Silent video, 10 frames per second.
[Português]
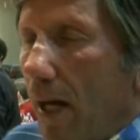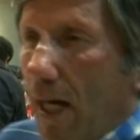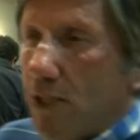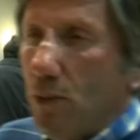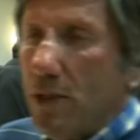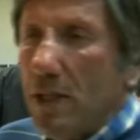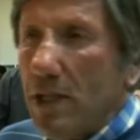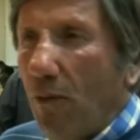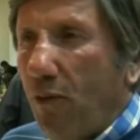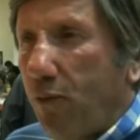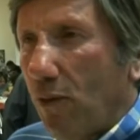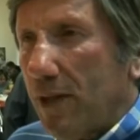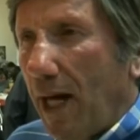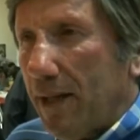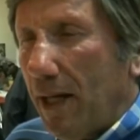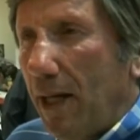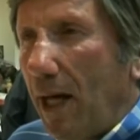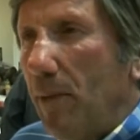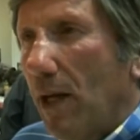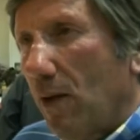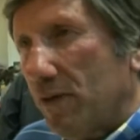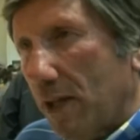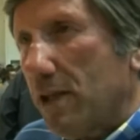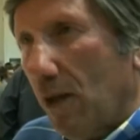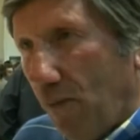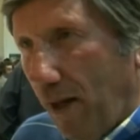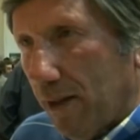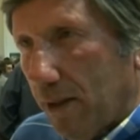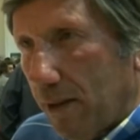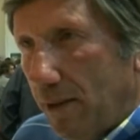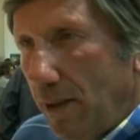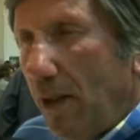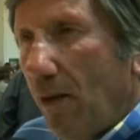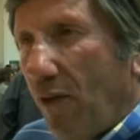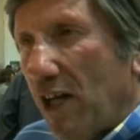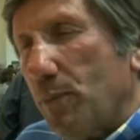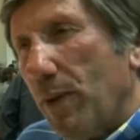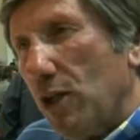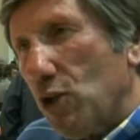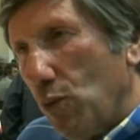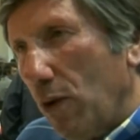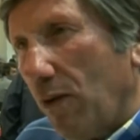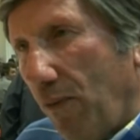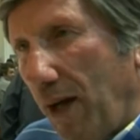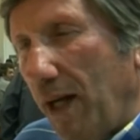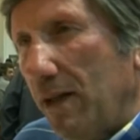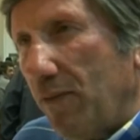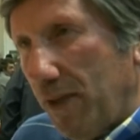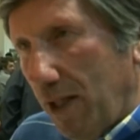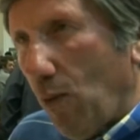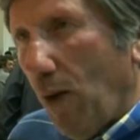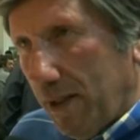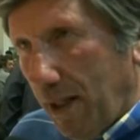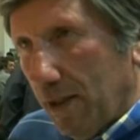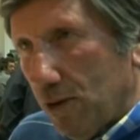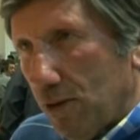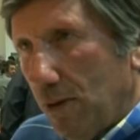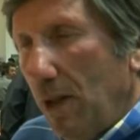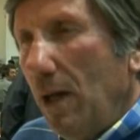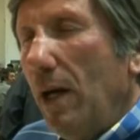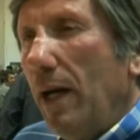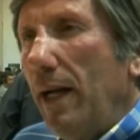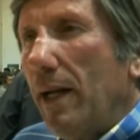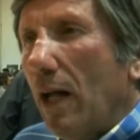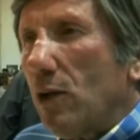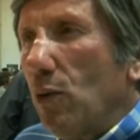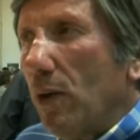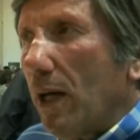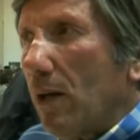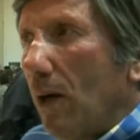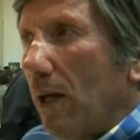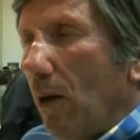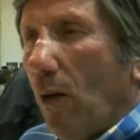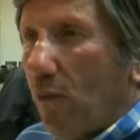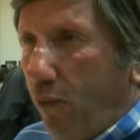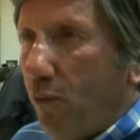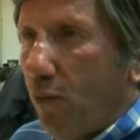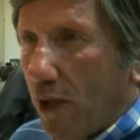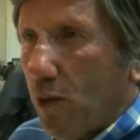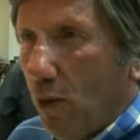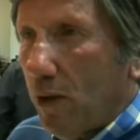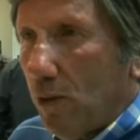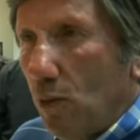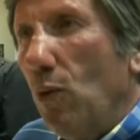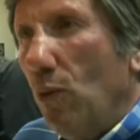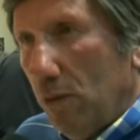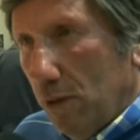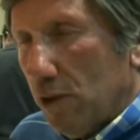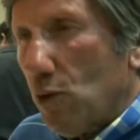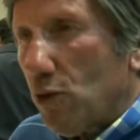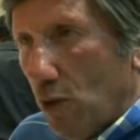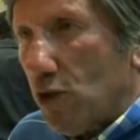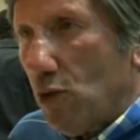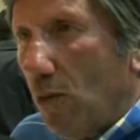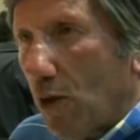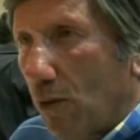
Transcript: A associação foi fundada em 1990, faz para julho que vem 24 anos. E na altura, eu que fui fundador, um, sou sócio número